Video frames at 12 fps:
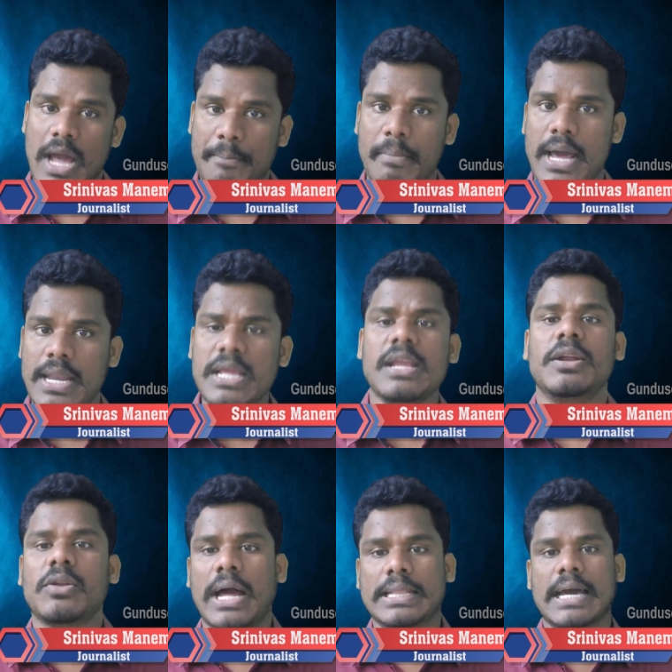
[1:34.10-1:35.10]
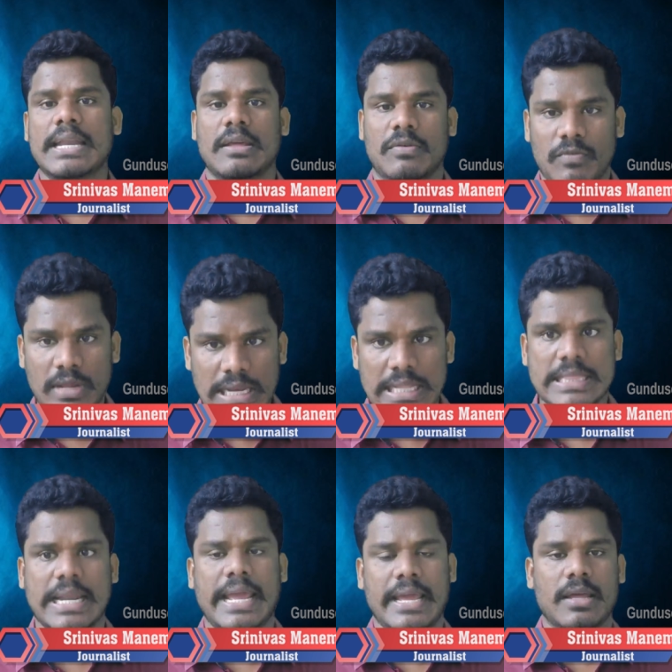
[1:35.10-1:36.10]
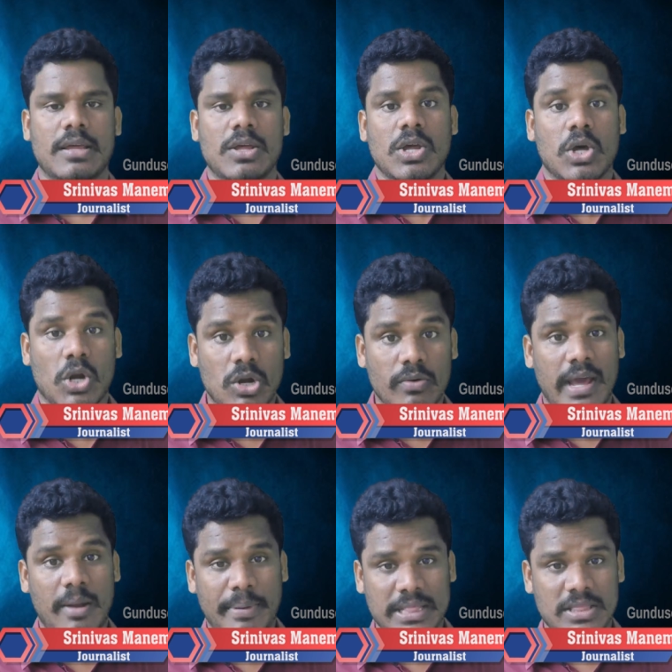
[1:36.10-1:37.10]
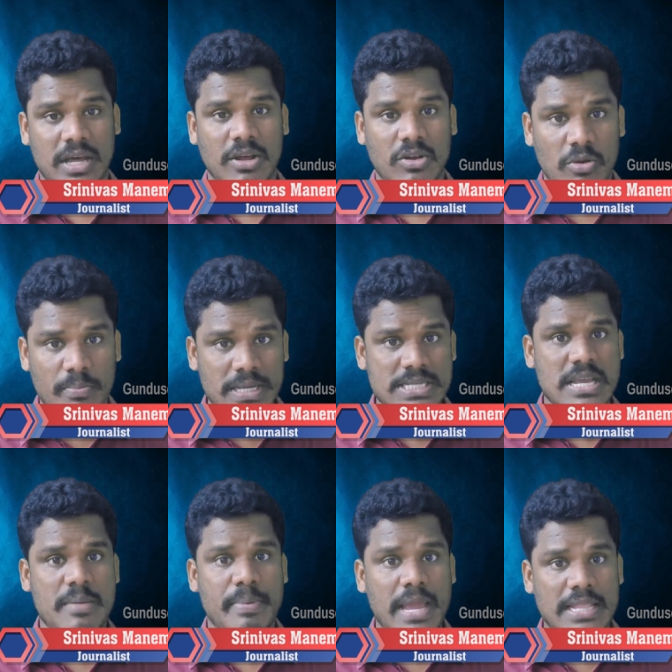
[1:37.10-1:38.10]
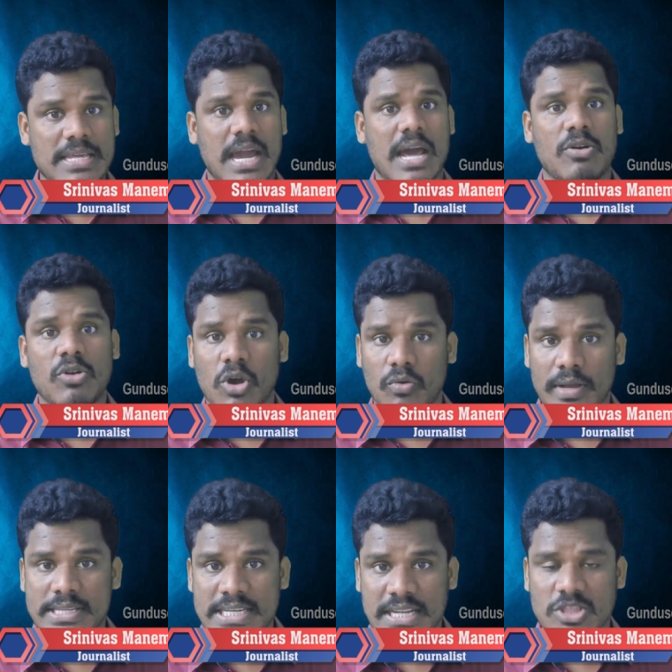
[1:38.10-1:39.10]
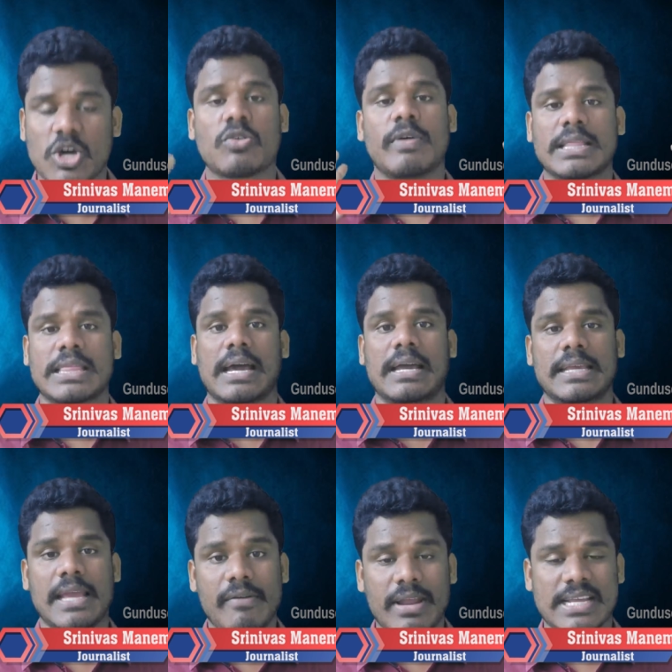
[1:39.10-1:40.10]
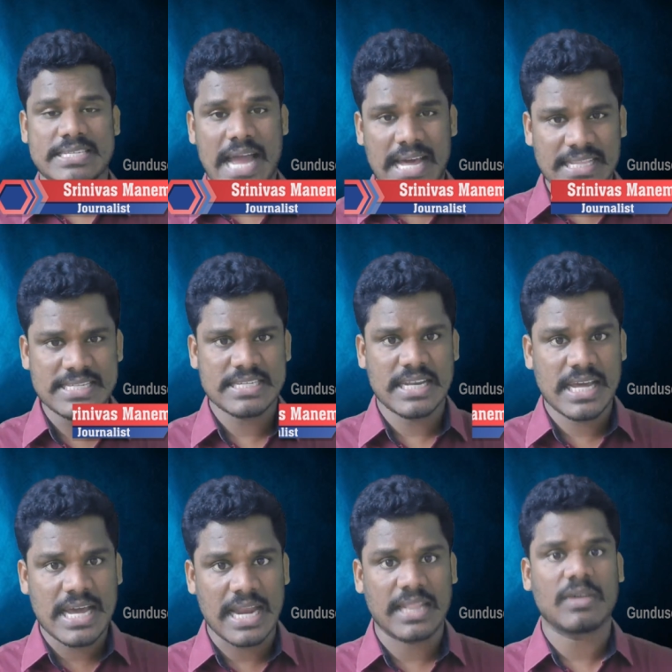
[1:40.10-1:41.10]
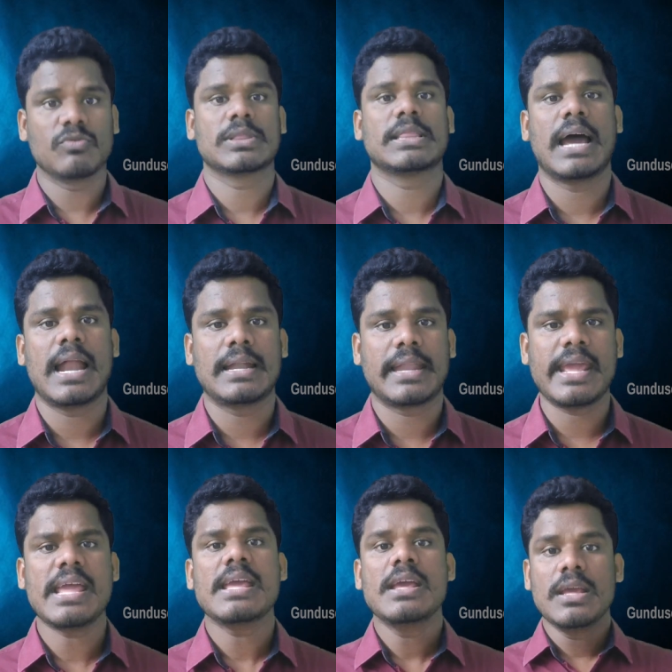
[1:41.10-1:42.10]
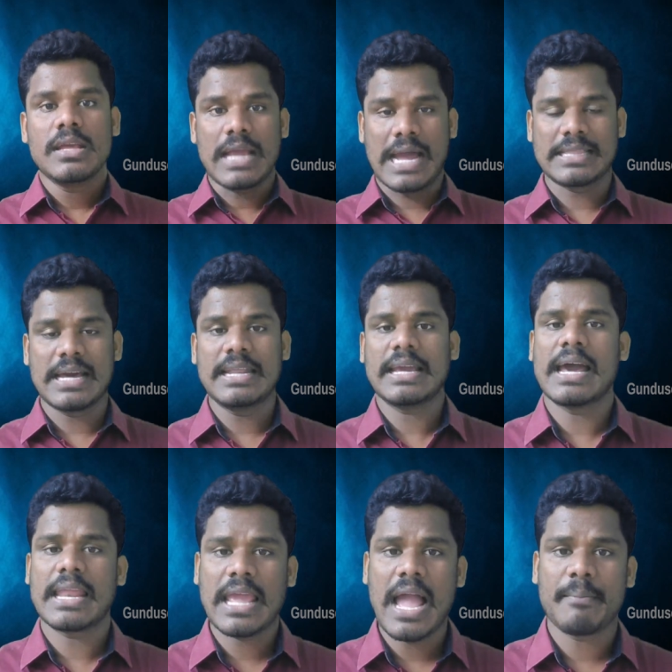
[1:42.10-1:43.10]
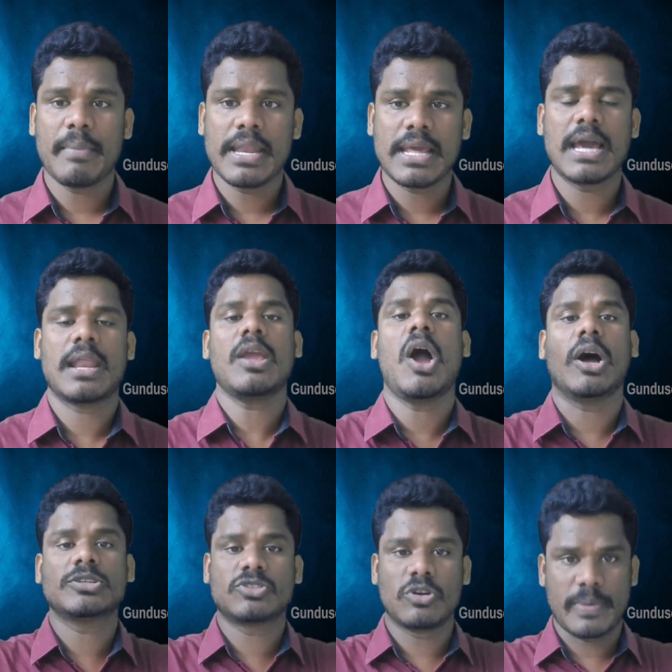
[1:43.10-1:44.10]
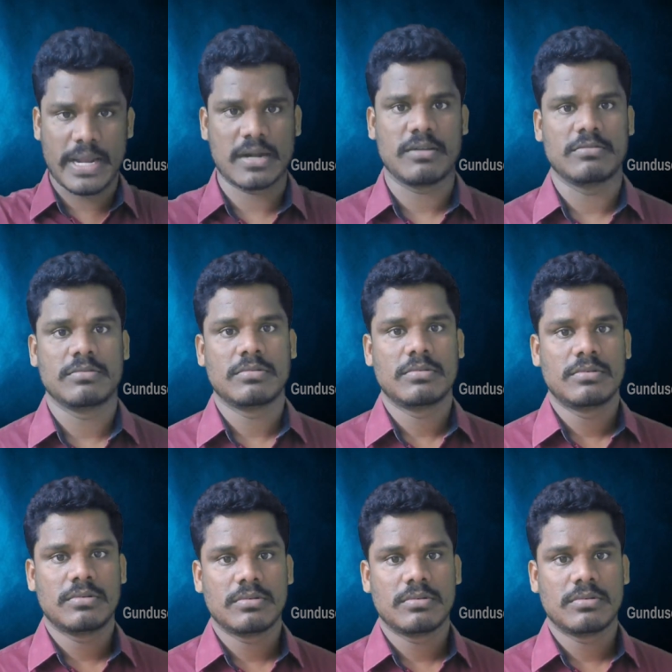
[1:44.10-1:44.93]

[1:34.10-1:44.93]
ఇటు అంబానీ ఇటు అదానీ వీళ్ళిద్దరే రెండు వేల పద్నాలుగులో బీజేపీ అధికారంలోకి వచ్చిన తర్వాత ఏమైనా సాధించిన ఘనత ఉందా అంటే అదానీ గారికి అంబానీ గారికి ఆస్తులు పెరగడం